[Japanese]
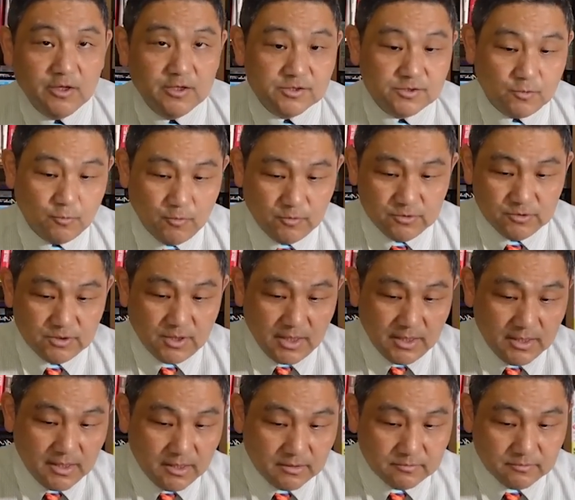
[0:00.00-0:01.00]
ソウル
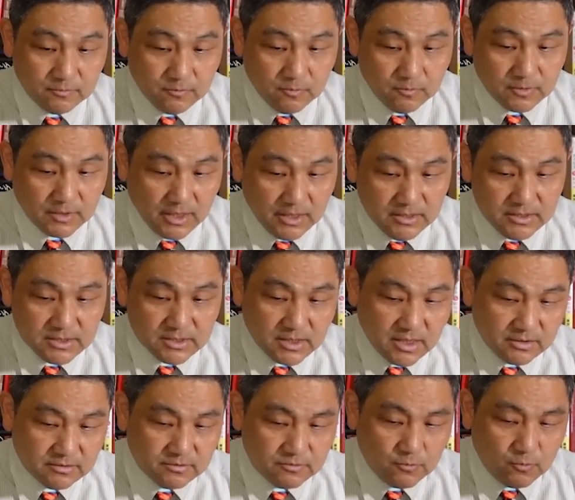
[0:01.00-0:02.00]
大学の原子
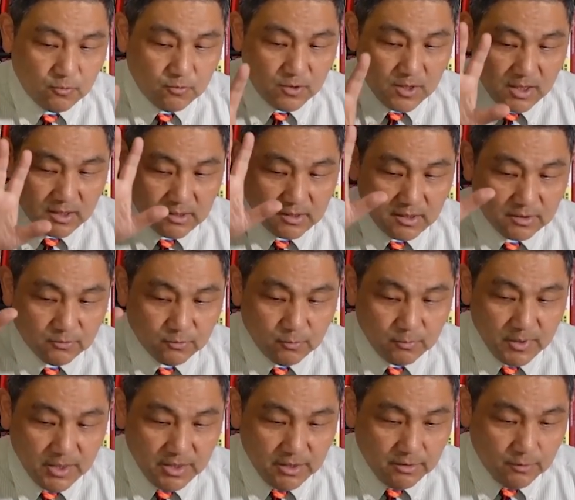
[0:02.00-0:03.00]
核工学科の
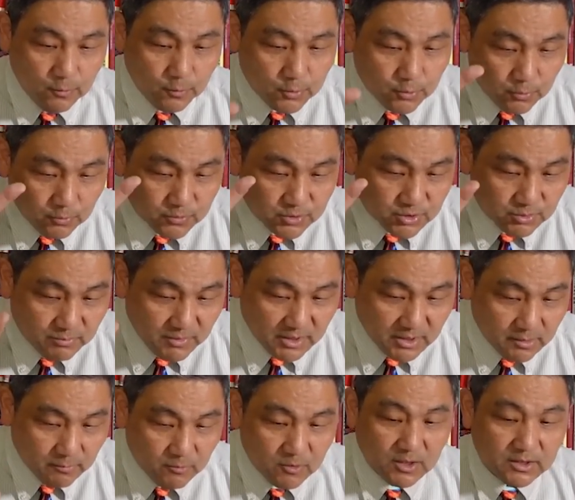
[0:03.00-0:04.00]
名誉教授ま
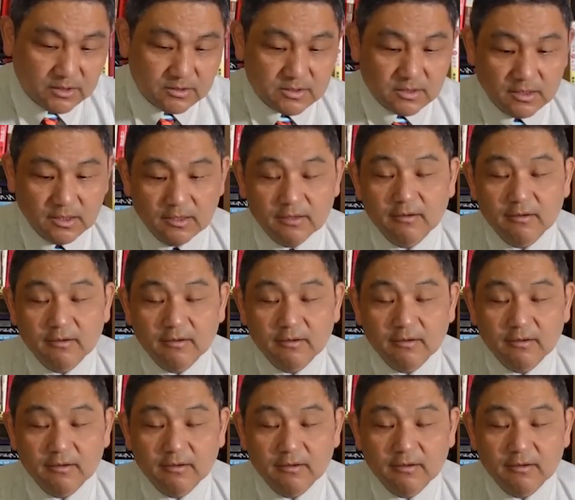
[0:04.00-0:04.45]
でもがです